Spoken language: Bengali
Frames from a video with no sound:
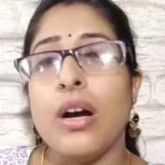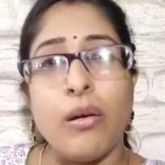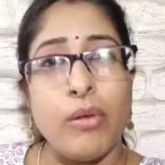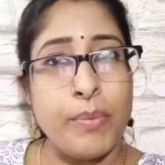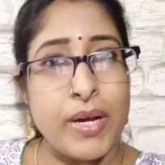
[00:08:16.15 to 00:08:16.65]

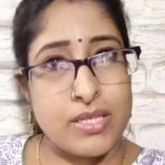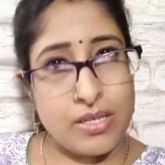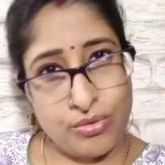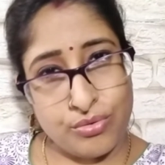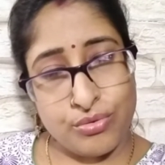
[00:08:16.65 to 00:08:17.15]
আমার
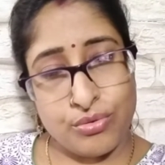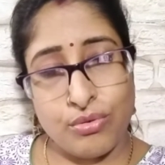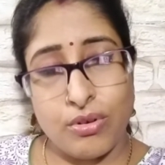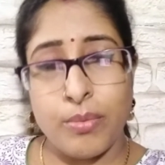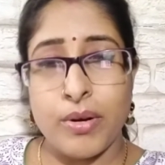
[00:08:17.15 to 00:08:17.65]
বাচ্চাটা অসুস্থ
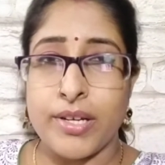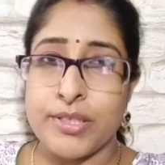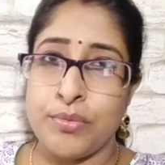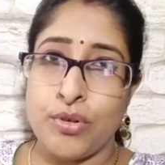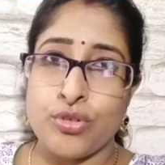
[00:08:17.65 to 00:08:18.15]
হলো আমার
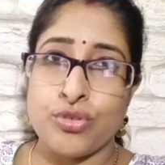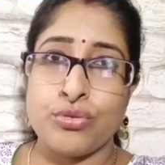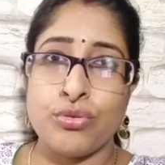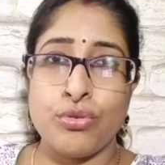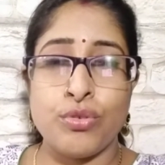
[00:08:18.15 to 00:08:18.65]
হাজব্যান্ড
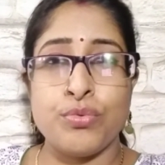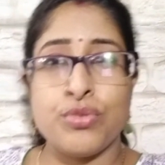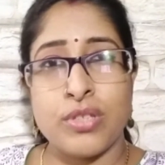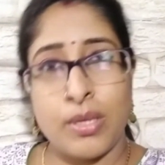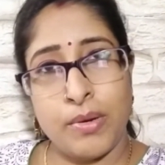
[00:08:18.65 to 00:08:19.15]
অসুস্থ হলো
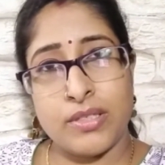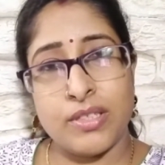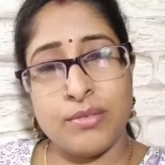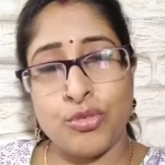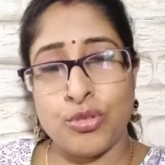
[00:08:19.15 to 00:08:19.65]
বুঝতেই
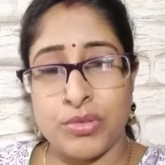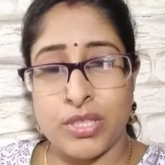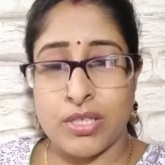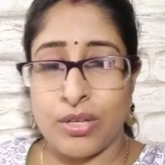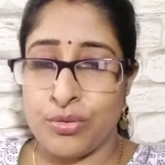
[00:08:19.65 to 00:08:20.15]
পারছেন মন
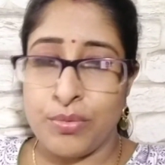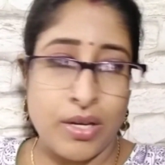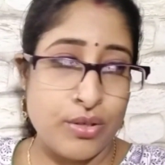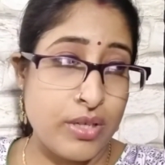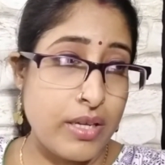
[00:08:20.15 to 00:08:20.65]
মেজাজ কারোর
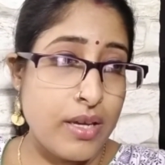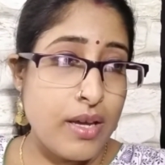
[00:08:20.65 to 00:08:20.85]
ভালো নেই